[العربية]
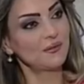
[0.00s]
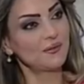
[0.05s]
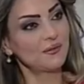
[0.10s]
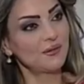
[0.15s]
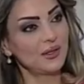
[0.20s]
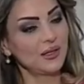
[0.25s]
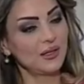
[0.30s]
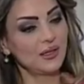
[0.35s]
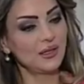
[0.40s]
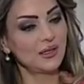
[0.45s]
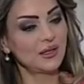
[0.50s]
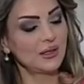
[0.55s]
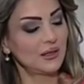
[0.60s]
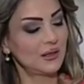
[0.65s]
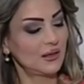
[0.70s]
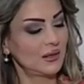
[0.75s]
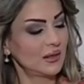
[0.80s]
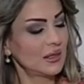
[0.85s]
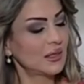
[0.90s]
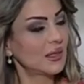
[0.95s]
في
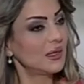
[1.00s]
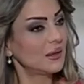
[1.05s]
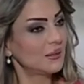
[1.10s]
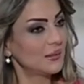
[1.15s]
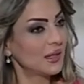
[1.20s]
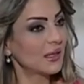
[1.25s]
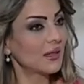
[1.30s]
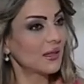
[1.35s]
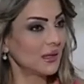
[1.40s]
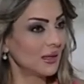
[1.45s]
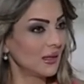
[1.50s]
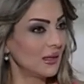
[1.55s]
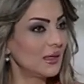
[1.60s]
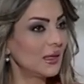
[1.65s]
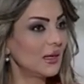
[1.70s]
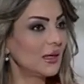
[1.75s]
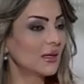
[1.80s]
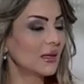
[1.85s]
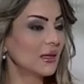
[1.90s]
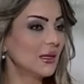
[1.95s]
كلمات
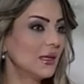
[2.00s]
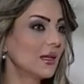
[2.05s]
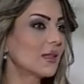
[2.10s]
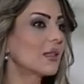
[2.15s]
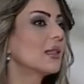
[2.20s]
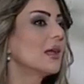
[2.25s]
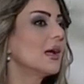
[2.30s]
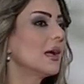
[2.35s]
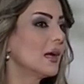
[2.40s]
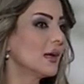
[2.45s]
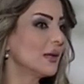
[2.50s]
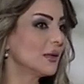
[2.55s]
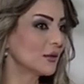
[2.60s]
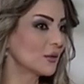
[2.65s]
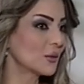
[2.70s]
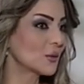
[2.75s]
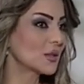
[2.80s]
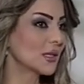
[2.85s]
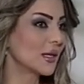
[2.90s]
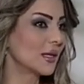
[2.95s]
لإلك هي
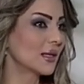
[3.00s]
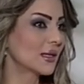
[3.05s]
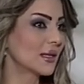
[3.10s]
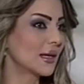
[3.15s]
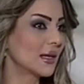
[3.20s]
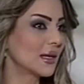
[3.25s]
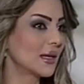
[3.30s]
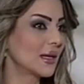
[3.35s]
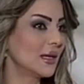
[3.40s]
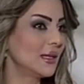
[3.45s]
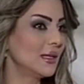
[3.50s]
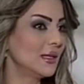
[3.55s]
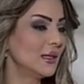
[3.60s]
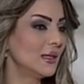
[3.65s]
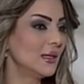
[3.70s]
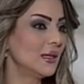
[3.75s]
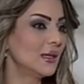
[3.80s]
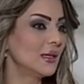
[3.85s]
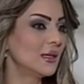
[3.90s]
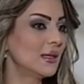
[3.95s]
تلحنت وصارت
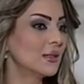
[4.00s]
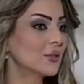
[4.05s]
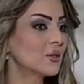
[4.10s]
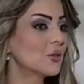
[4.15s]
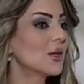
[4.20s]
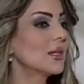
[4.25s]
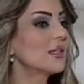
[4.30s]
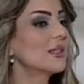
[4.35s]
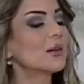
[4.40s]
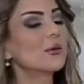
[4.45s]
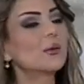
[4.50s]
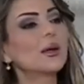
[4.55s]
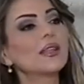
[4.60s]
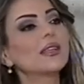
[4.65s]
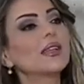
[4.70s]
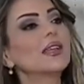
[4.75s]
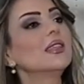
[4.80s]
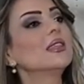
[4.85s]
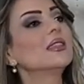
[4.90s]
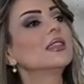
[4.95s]
اغاني آه، شو اكثر
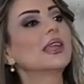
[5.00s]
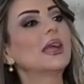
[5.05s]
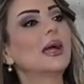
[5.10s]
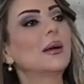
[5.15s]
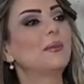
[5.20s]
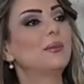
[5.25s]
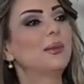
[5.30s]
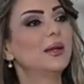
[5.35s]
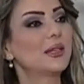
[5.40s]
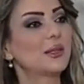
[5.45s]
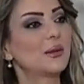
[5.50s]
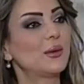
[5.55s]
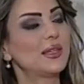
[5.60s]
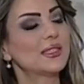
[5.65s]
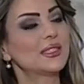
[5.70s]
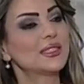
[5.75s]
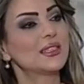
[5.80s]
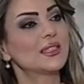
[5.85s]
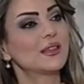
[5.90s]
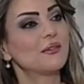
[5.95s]
وحده انت حبيتها
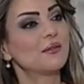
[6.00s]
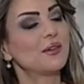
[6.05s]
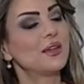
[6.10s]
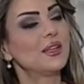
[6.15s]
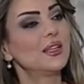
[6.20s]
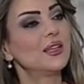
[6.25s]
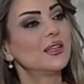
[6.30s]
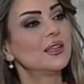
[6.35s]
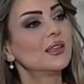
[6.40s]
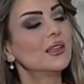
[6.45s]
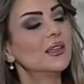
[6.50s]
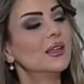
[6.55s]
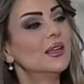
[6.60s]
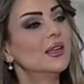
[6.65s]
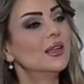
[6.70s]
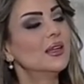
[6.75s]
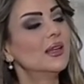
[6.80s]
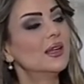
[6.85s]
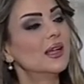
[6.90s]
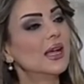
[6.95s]
وحسيتها فعلا
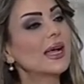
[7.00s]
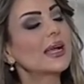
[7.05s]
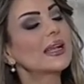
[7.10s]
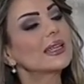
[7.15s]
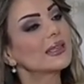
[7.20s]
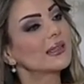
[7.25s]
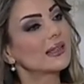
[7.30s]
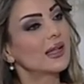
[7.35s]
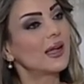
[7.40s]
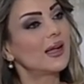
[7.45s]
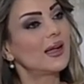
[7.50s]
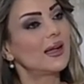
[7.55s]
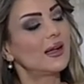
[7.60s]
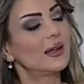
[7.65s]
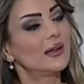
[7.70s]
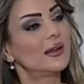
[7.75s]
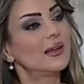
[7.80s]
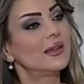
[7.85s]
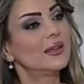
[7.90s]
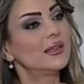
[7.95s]
اخذت
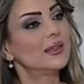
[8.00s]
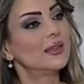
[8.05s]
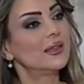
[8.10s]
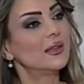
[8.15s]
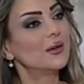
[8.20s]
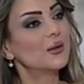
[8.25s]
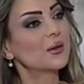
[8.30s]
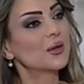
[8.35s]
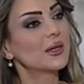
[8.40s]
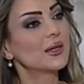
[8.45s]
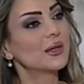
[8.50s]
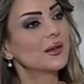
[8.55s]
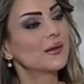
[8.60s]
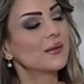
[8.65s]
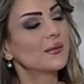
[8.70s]
حقها هيدي الاغنيه